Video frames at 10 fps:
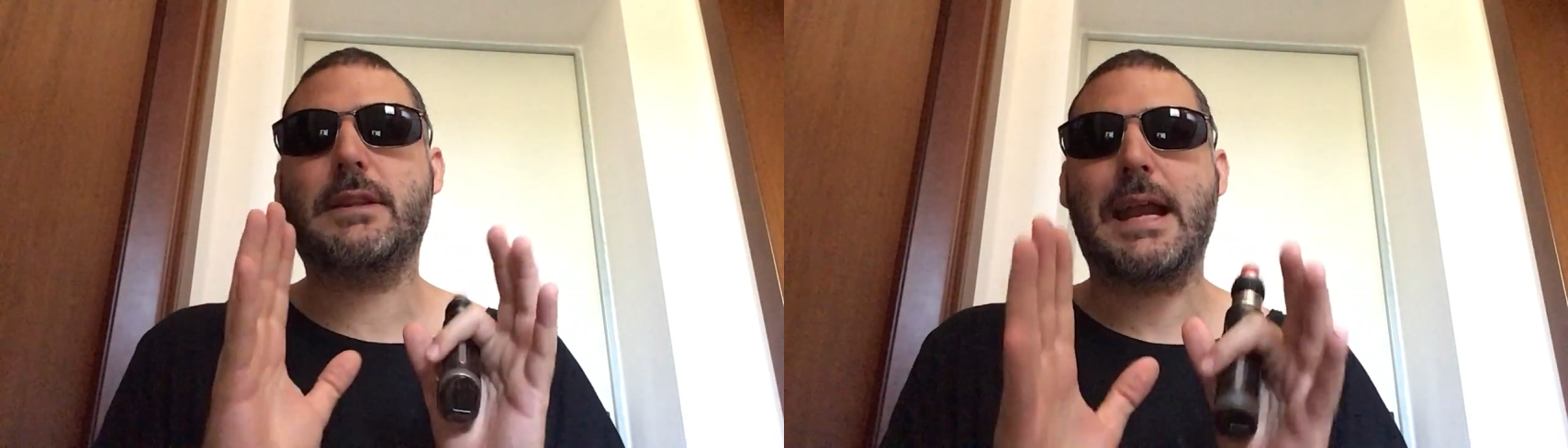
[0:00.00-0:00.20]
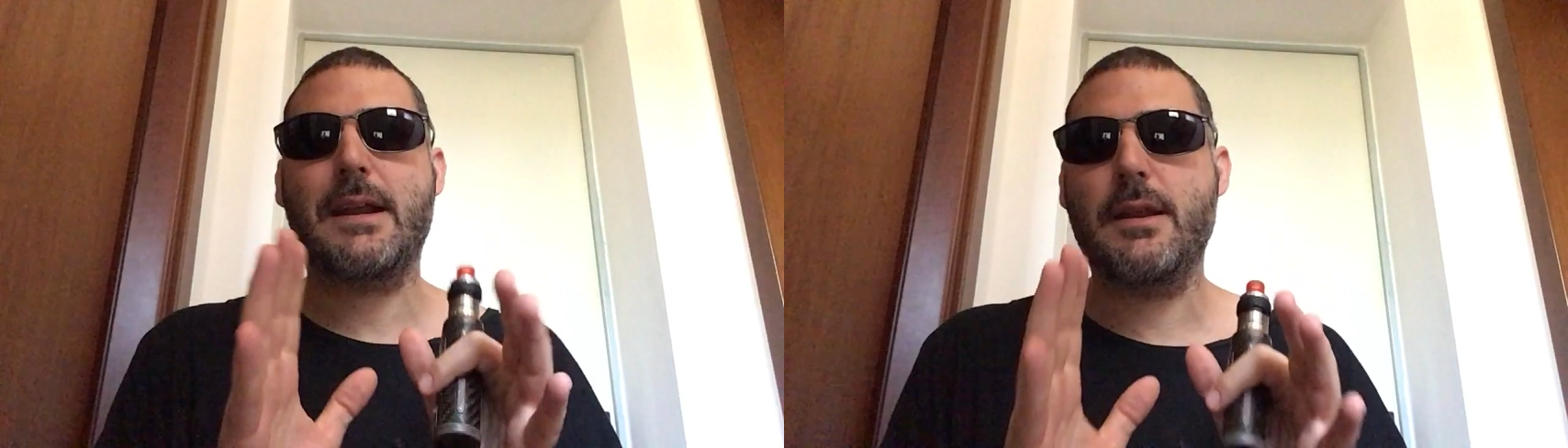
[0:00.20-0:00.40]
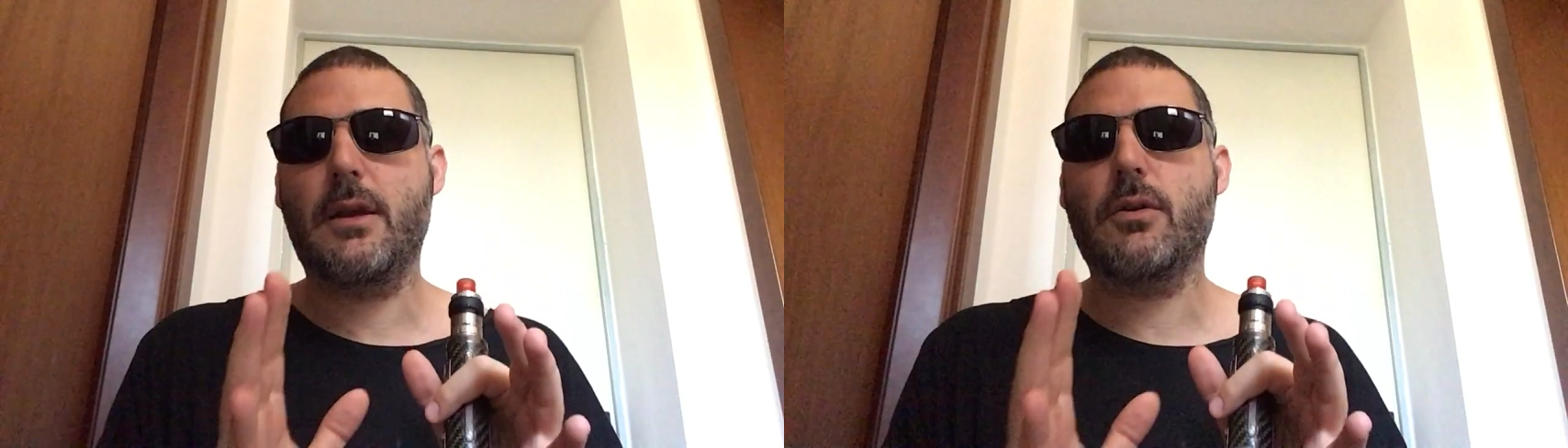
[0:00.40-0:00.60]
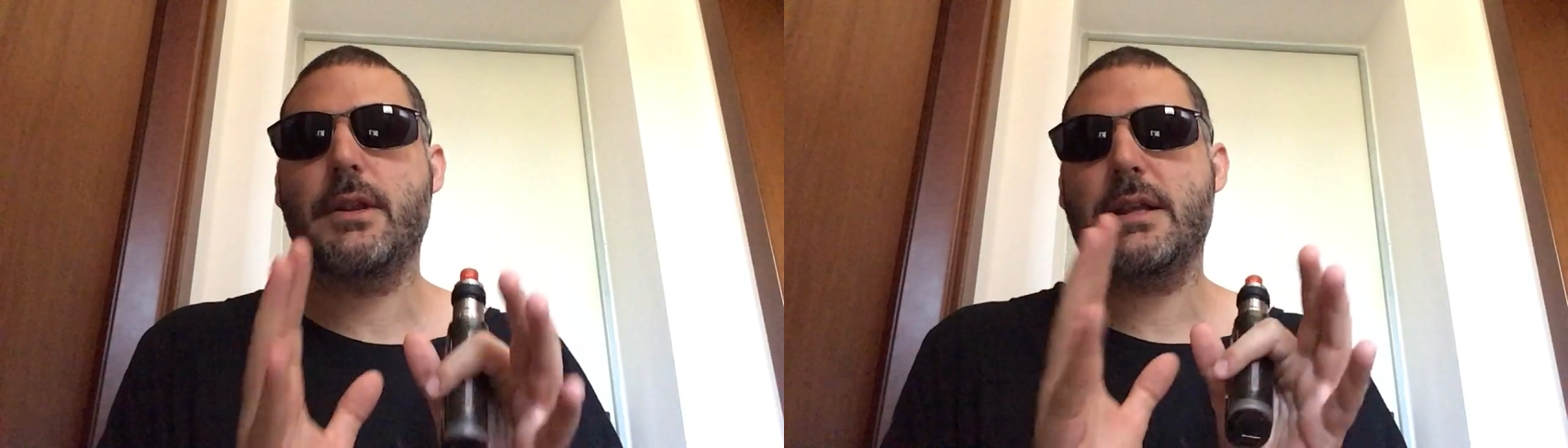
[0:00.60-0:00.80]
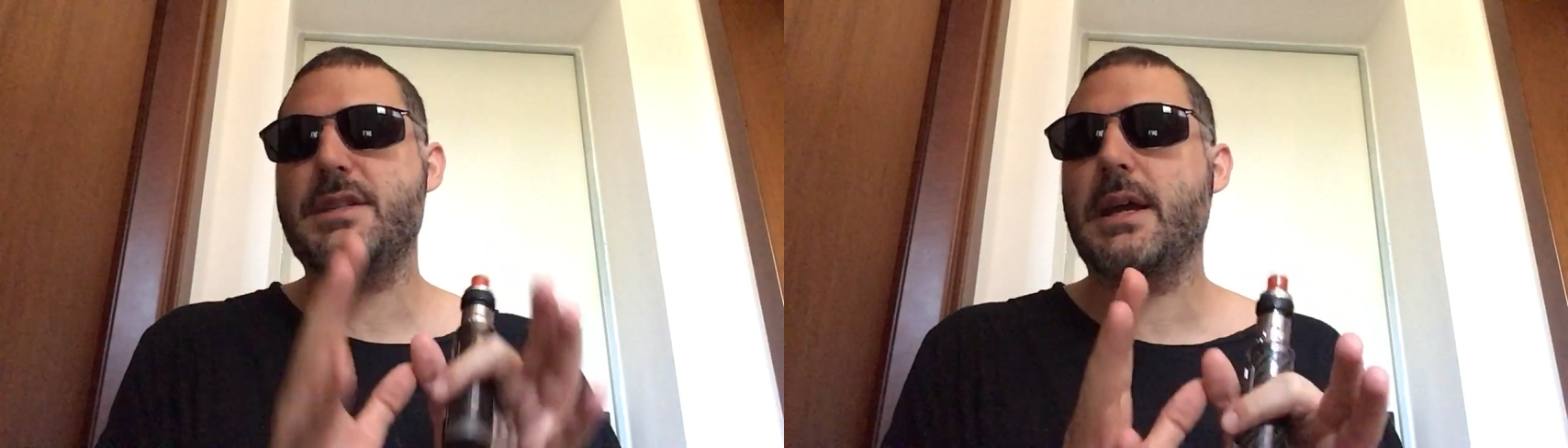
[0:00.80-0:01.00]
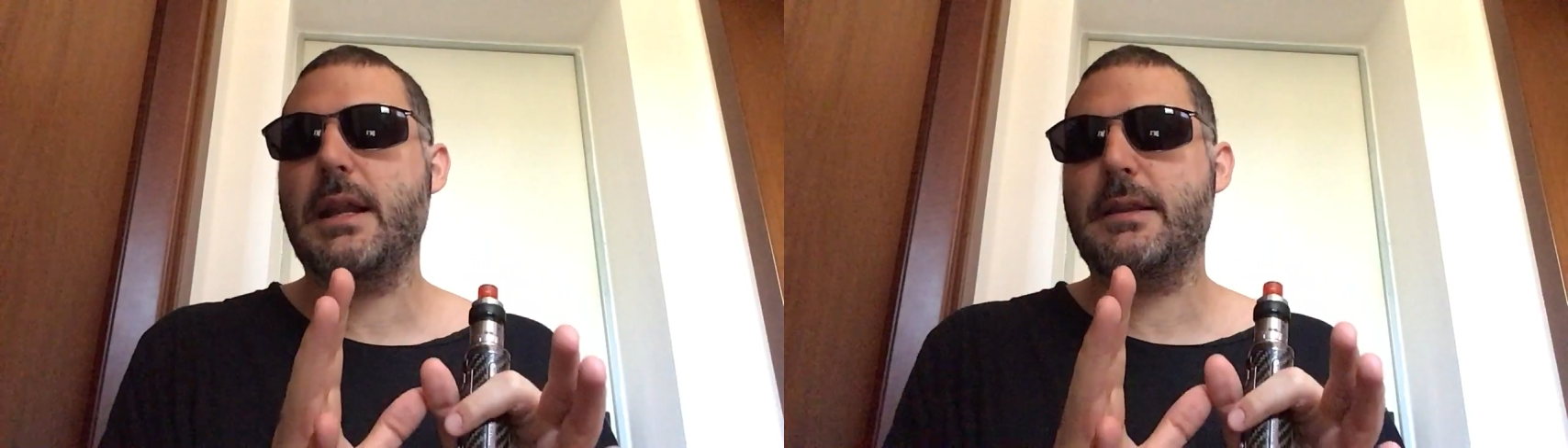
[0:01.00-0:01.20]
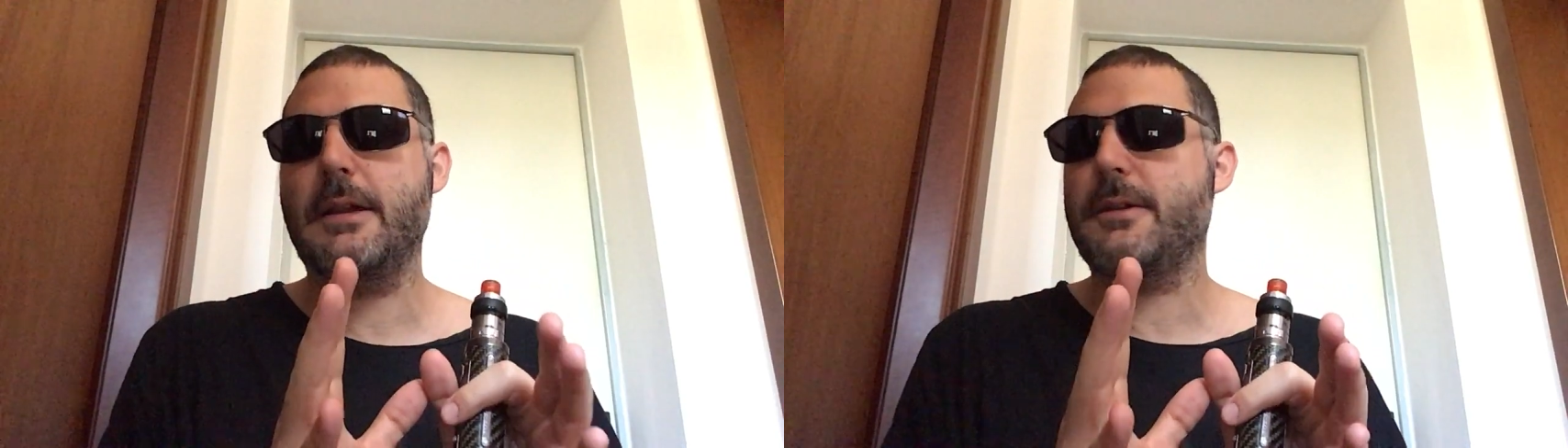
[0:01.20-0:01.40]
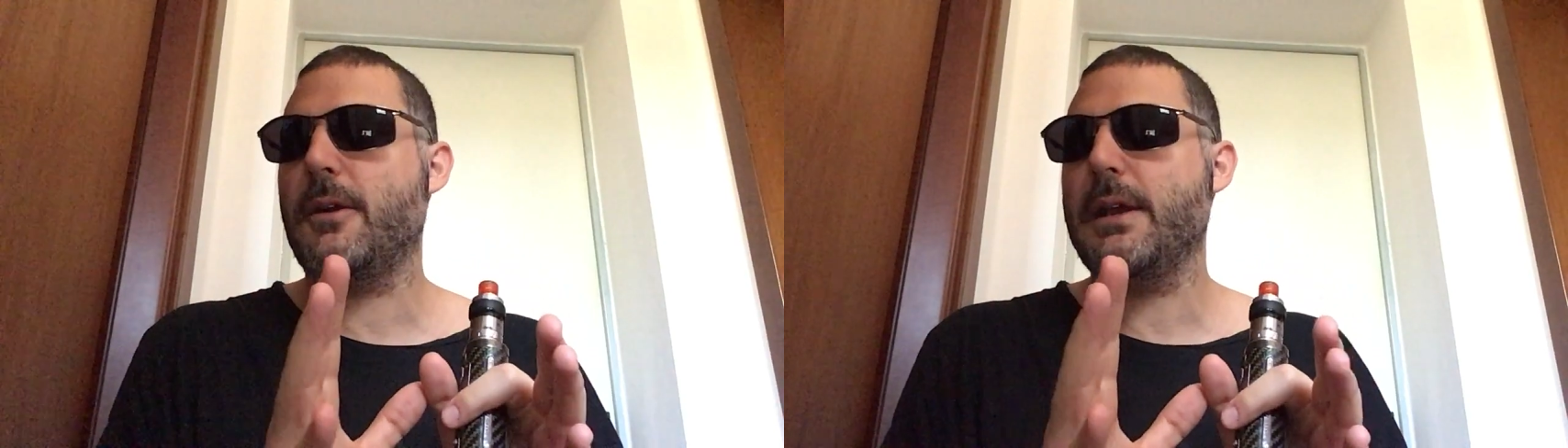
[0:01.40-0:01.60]
tecnico della sigaretta
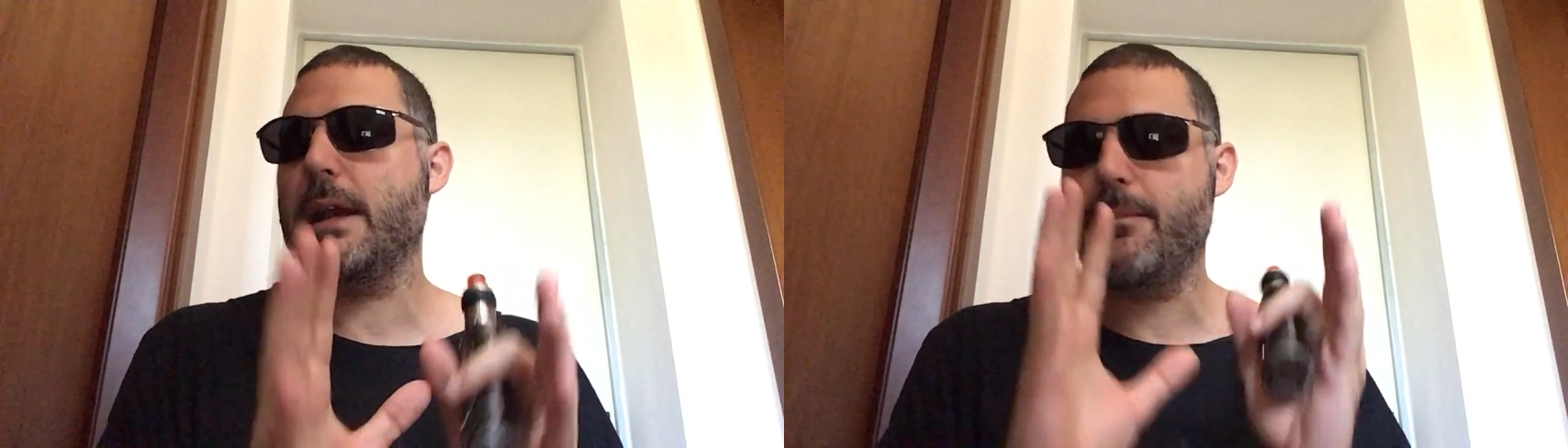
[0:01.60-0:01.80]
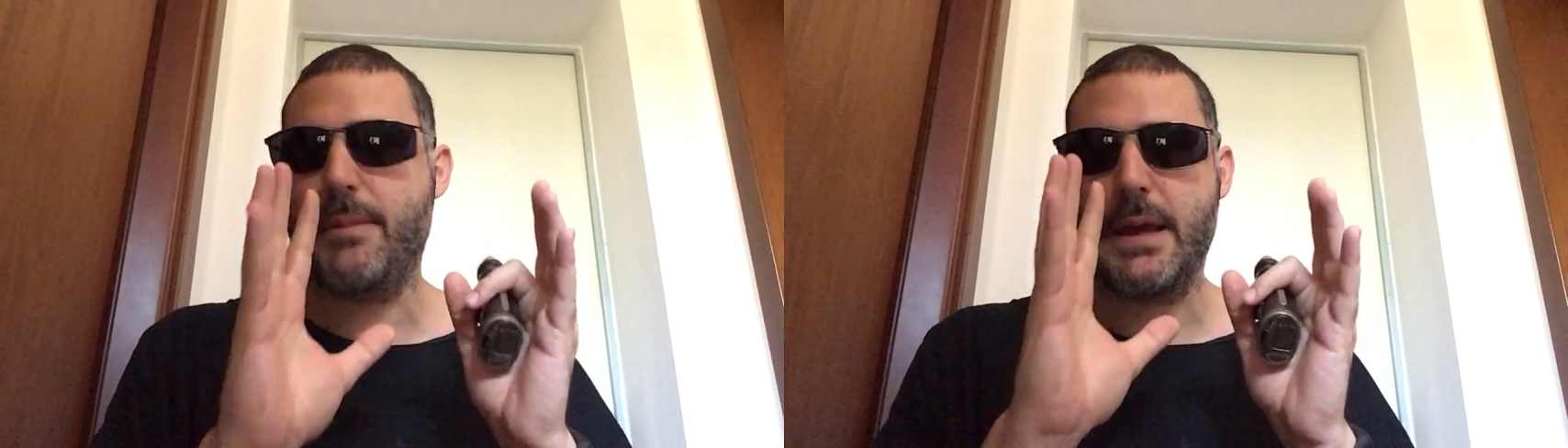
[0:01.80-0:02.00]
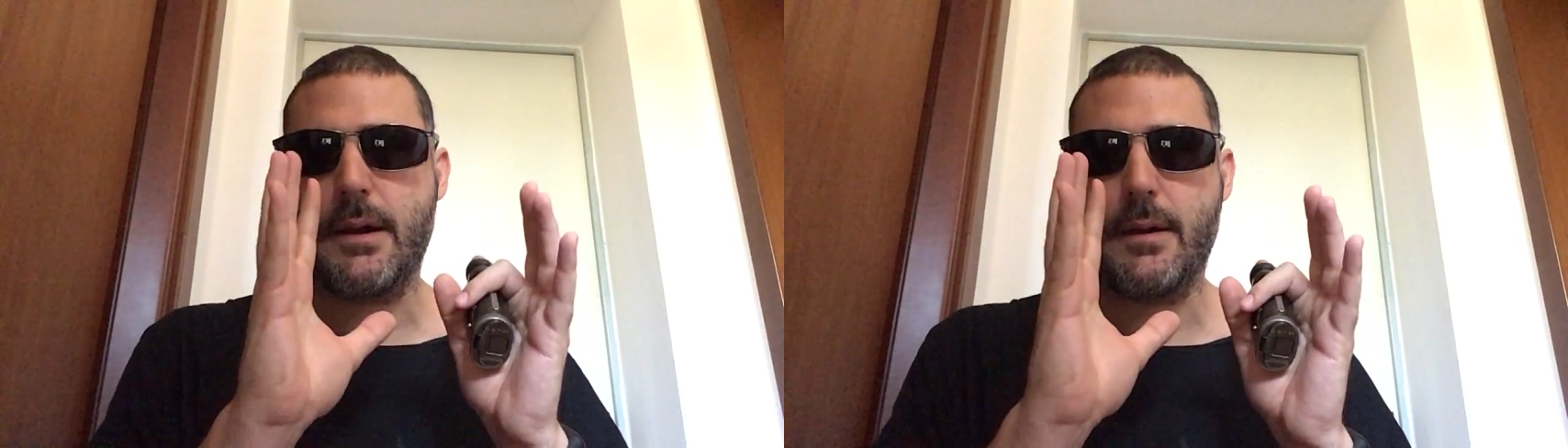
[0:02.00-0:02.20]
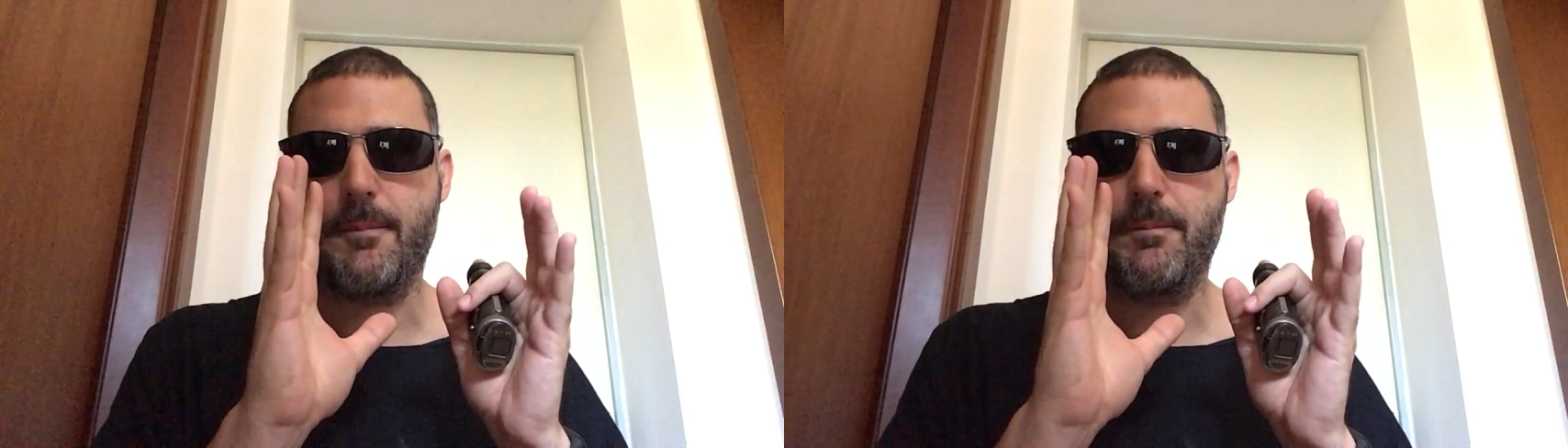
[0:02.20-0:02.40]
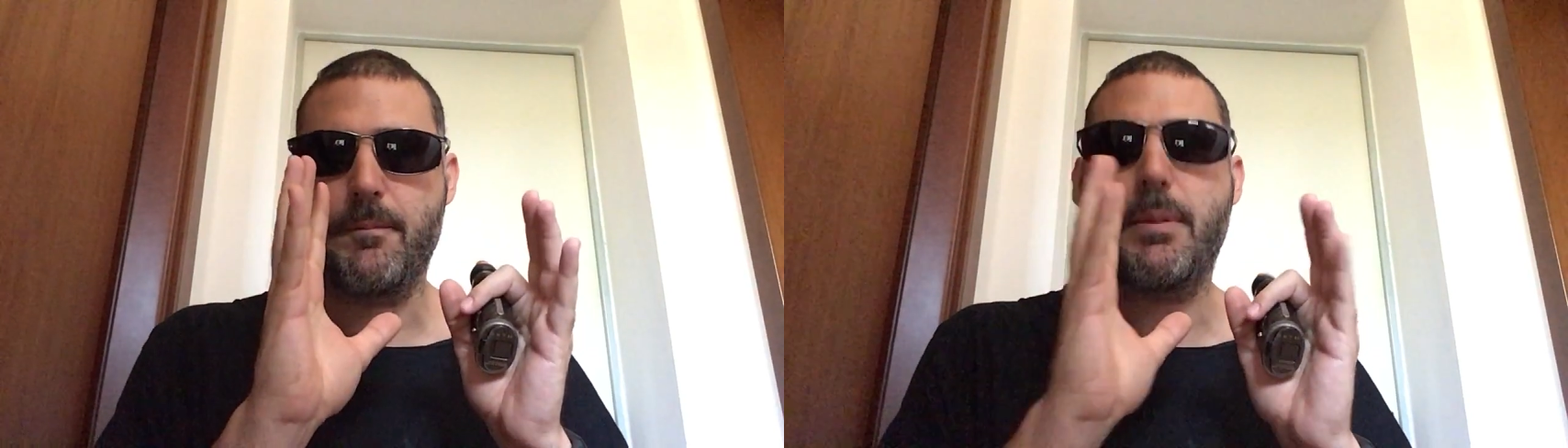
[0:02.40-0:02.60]
elettronica per